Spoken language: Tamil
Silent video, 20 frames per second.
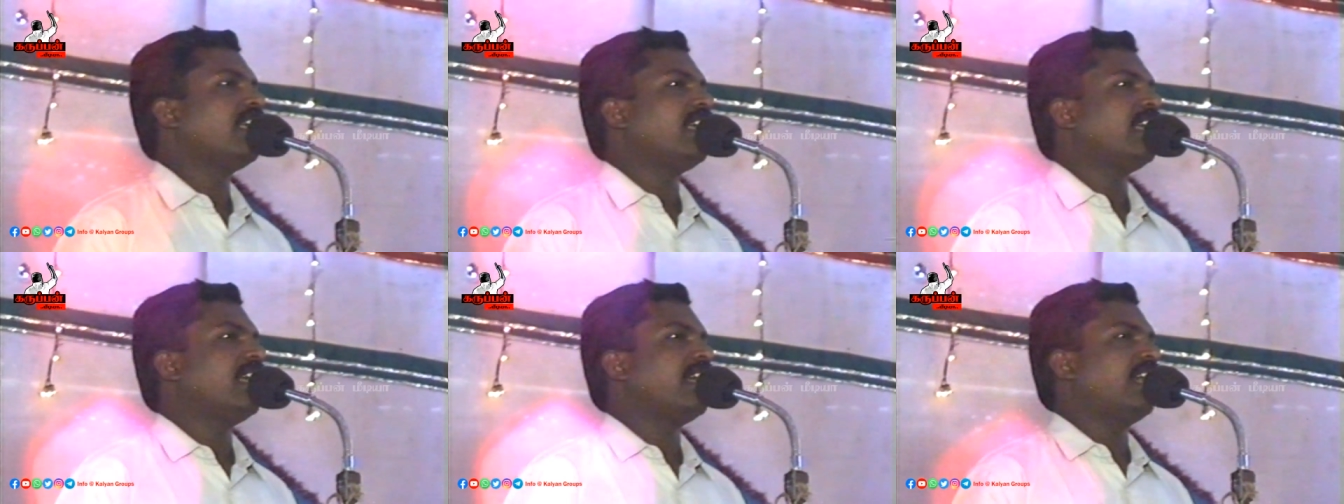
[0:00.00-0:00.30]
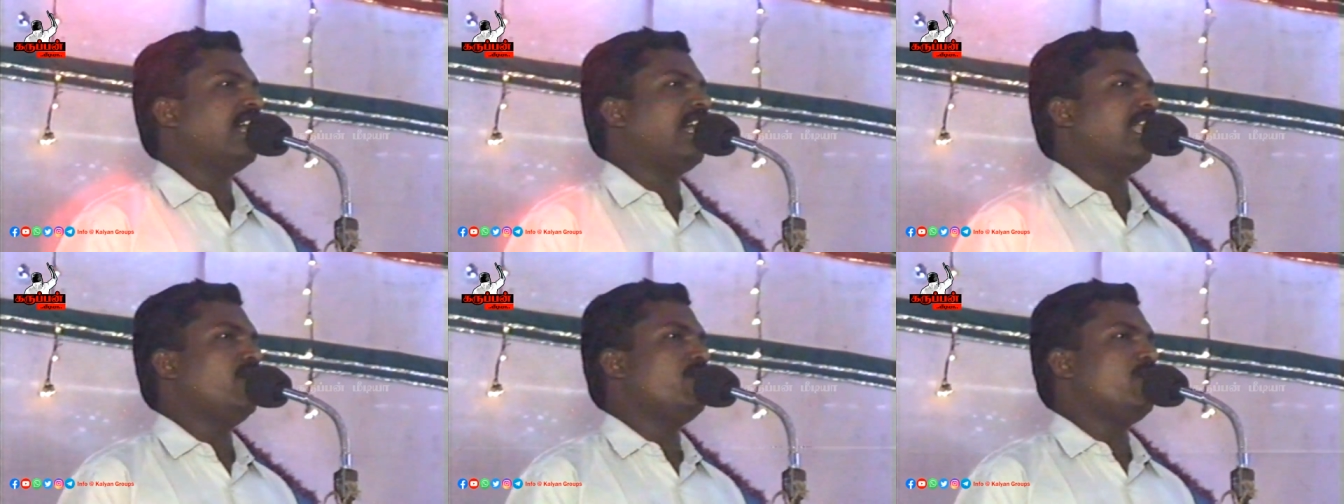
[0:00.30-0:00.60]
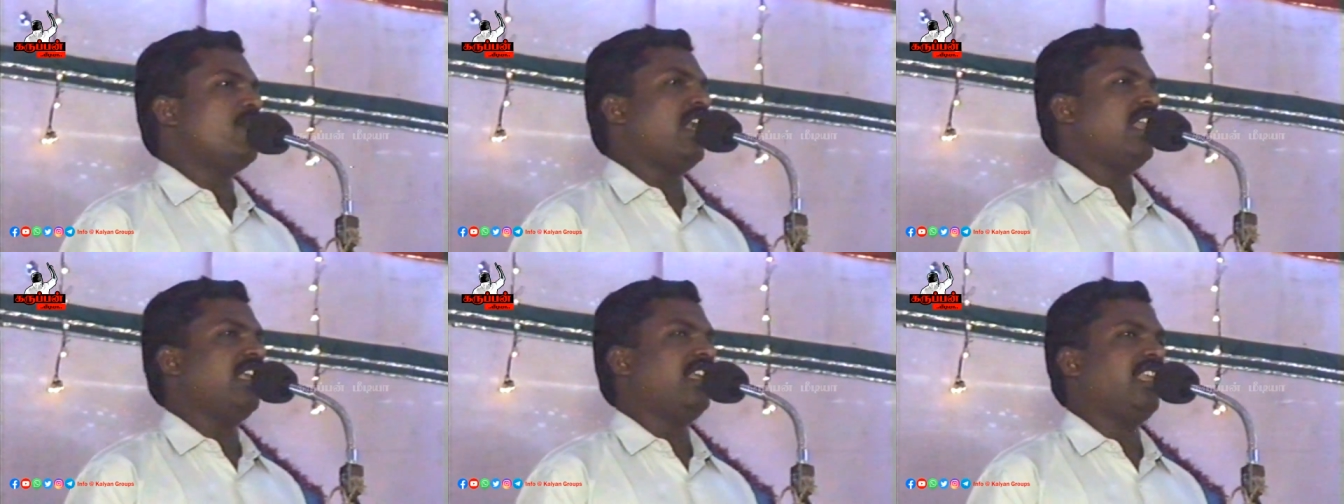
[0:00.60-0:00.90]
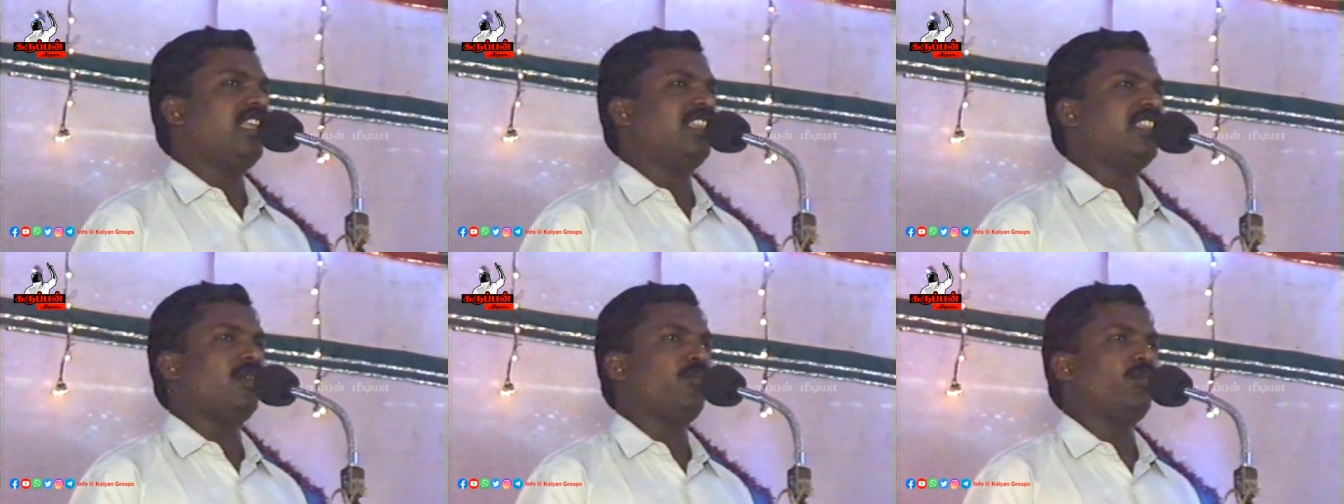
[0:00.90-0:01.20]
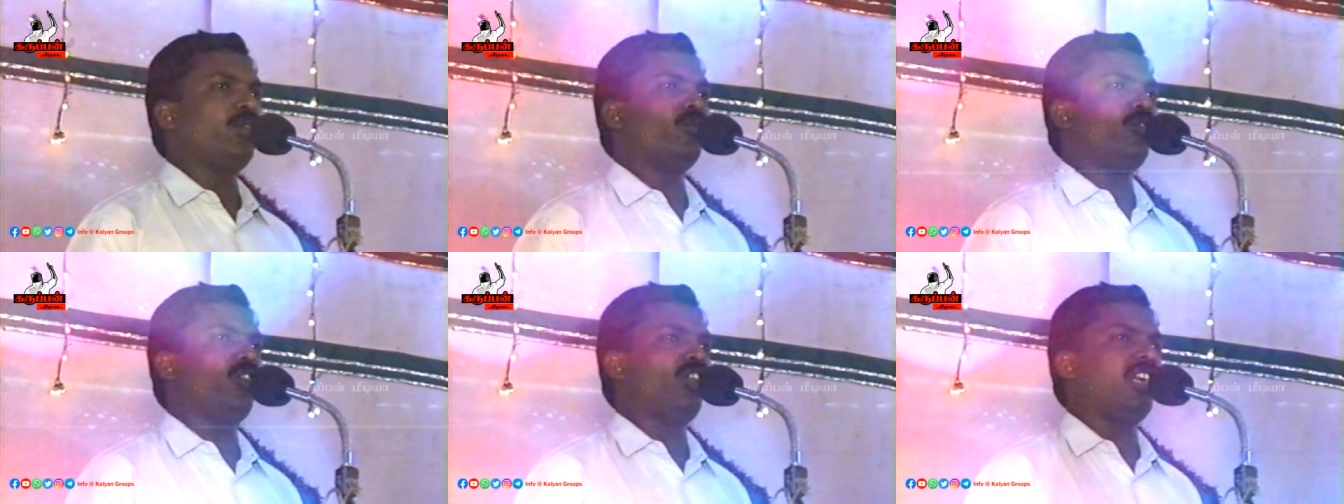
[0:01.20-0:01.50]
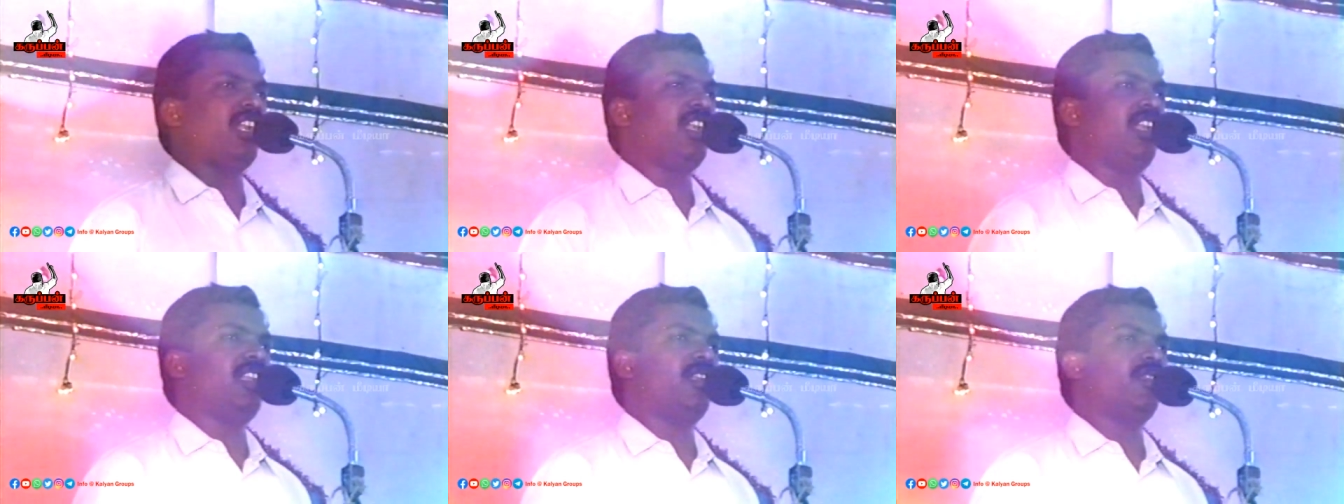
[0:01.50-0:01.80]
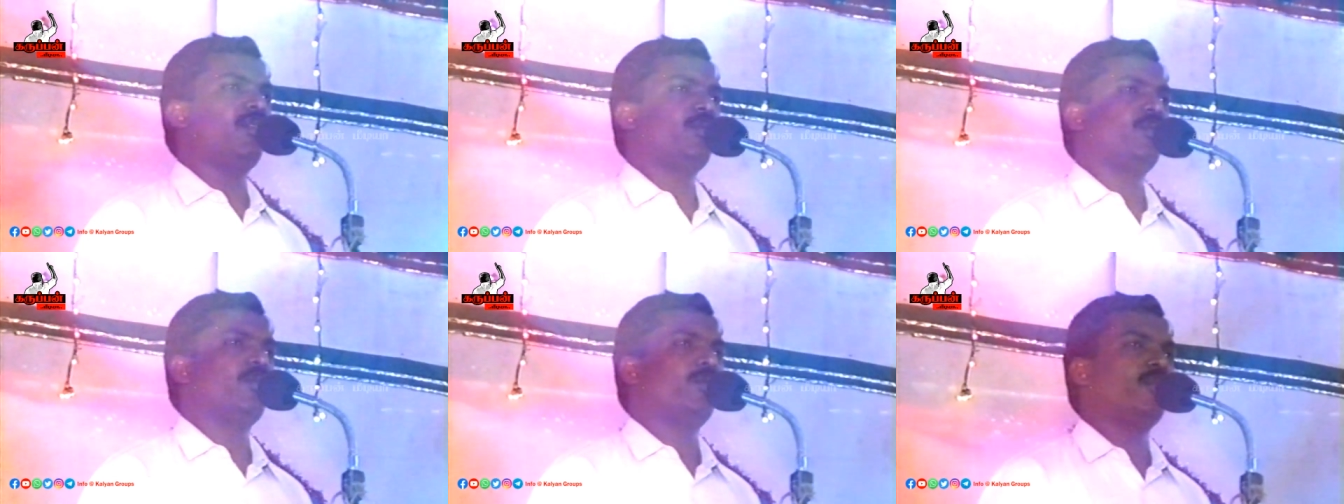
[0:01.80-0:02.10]
கரும்பாலையை தம்பி முருகன்
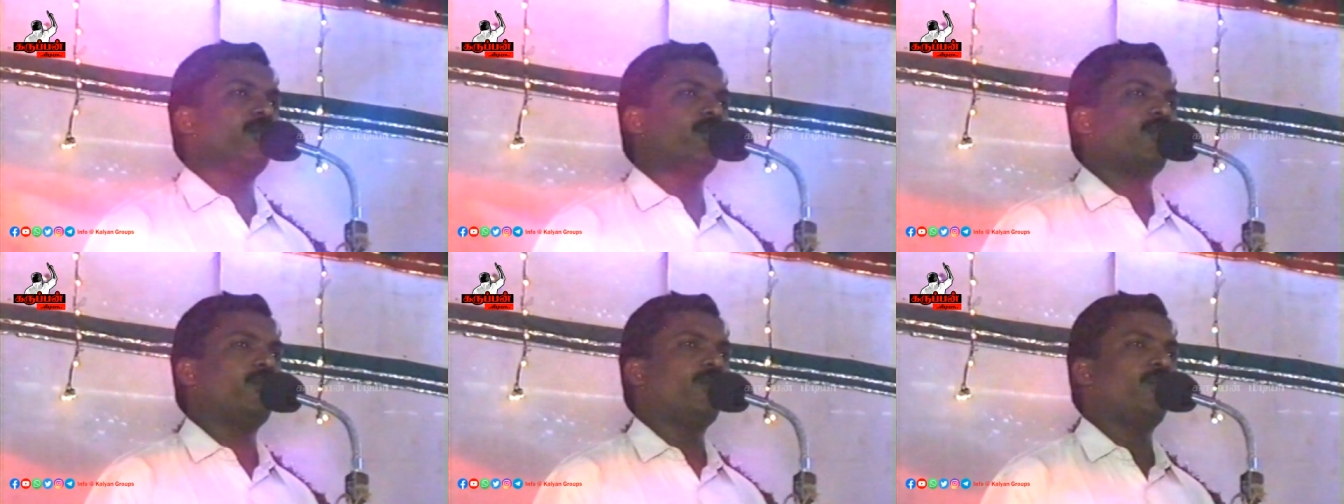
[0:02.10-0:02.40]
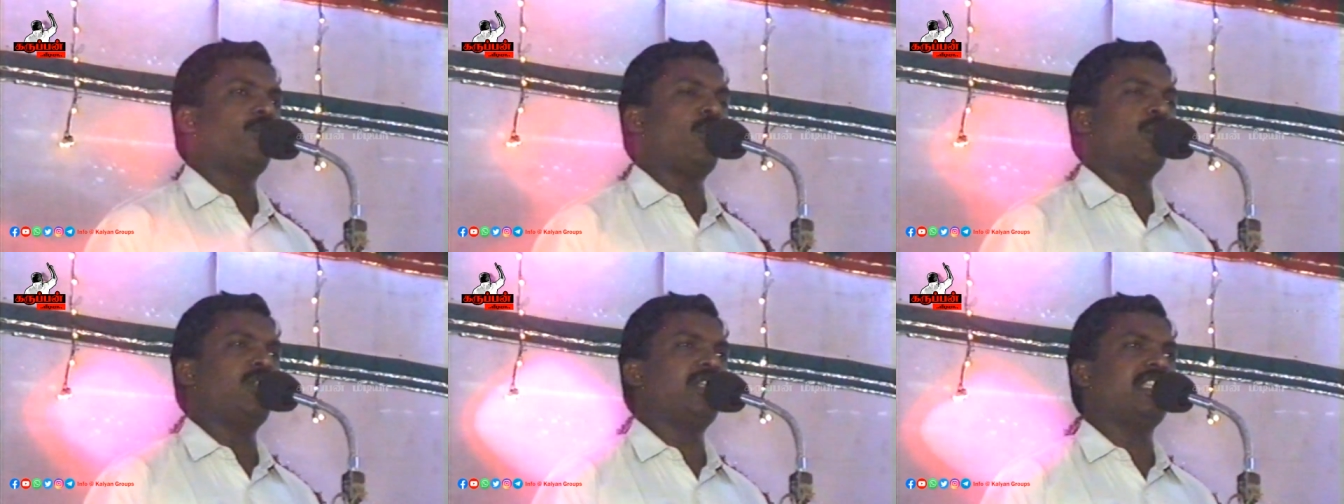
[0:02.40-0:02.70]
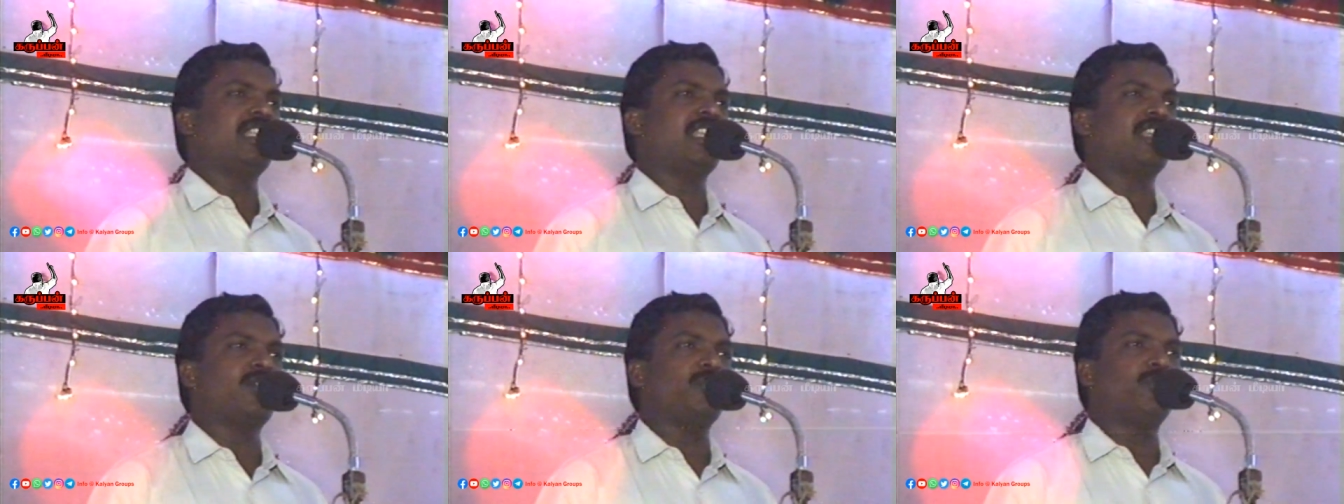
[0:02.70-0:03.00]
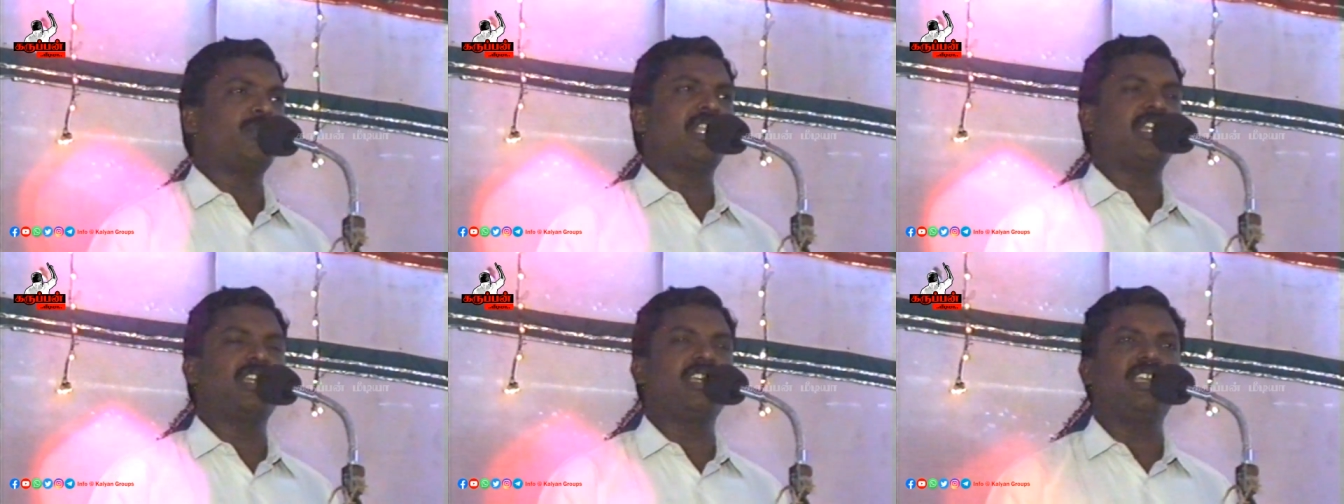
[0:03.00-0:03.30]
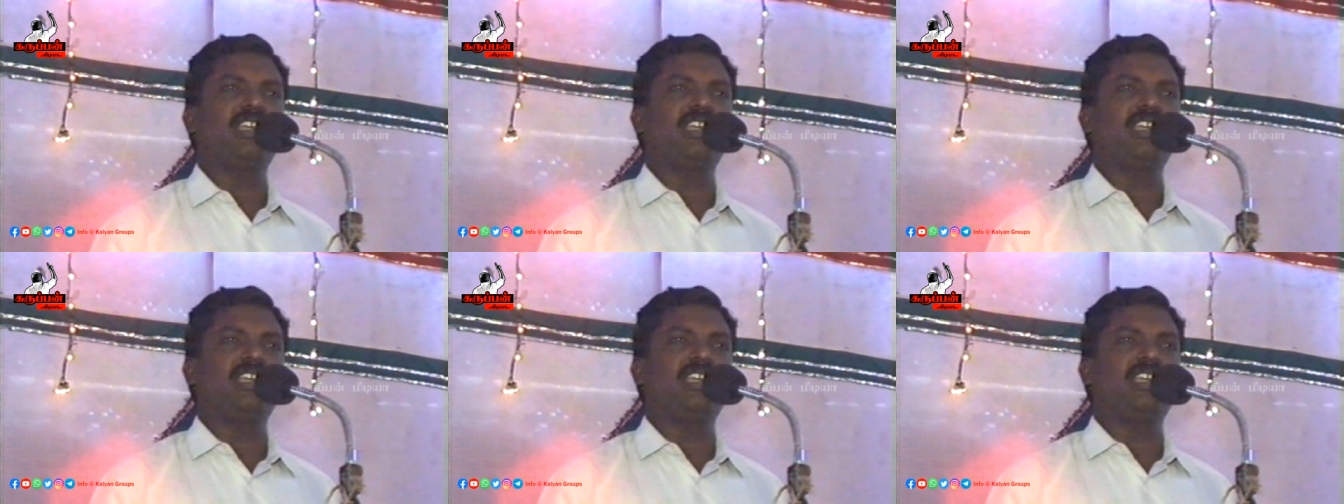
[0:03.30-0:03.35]
போட்டதற்கு பிறகு